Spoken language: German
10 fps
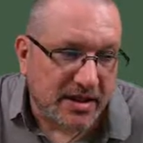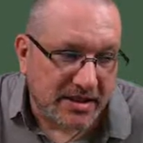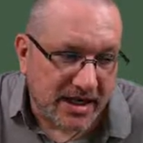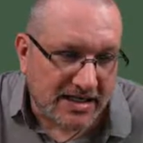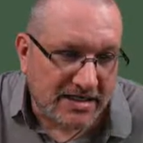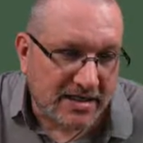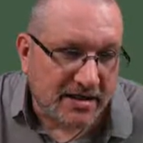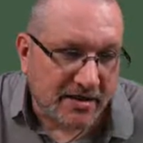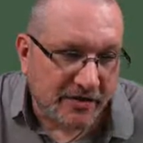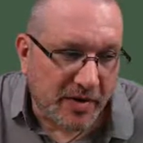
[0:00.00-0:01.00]
Das
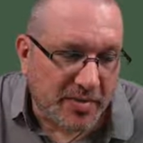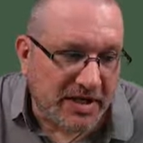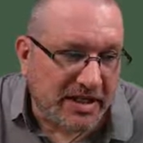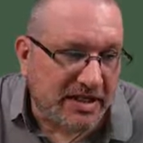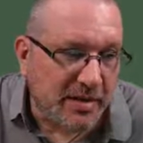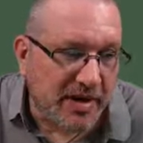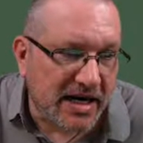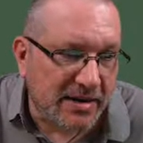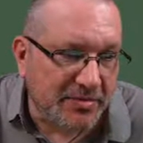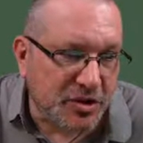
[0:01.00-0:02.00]
verbiete ich dir bei
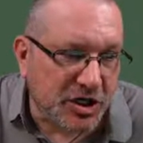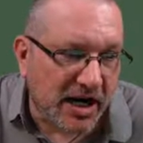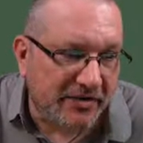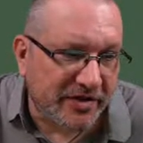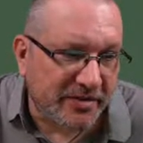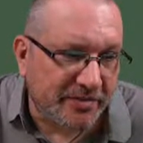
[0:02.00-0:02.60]
Lebensstrafe.«